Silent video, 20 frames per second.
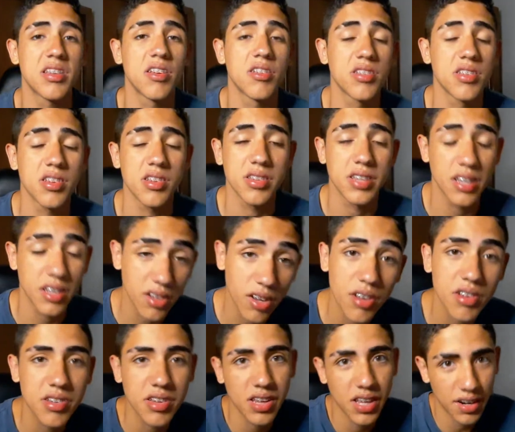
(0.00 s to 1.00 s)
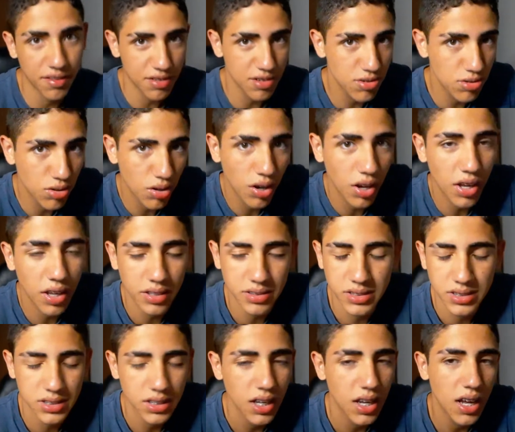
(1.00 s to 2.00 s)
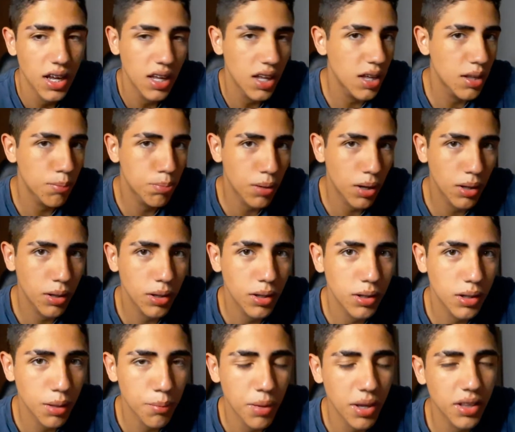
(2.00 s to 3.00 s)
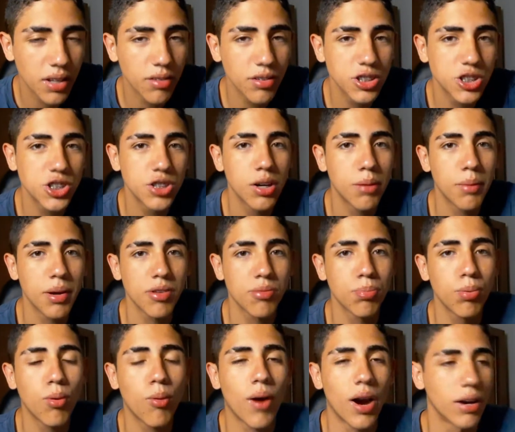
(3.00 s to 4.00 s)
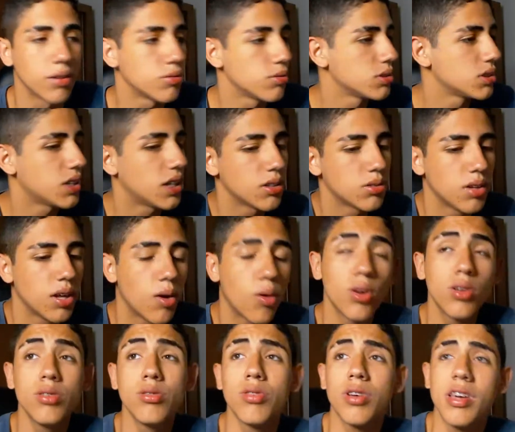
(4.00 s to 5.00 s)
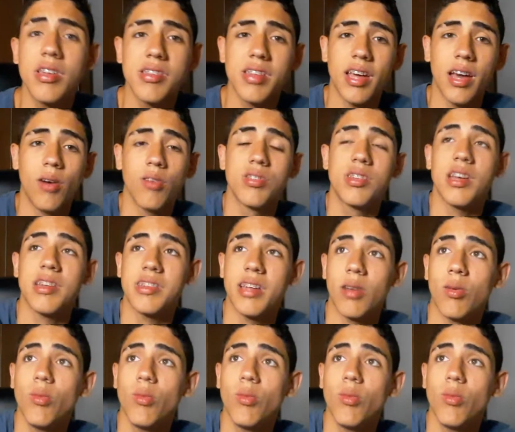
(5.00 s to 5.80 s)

nas, nossas gravações. E pra também dar um estilo a mais pro quarto, certo? E quando não quiser usar essa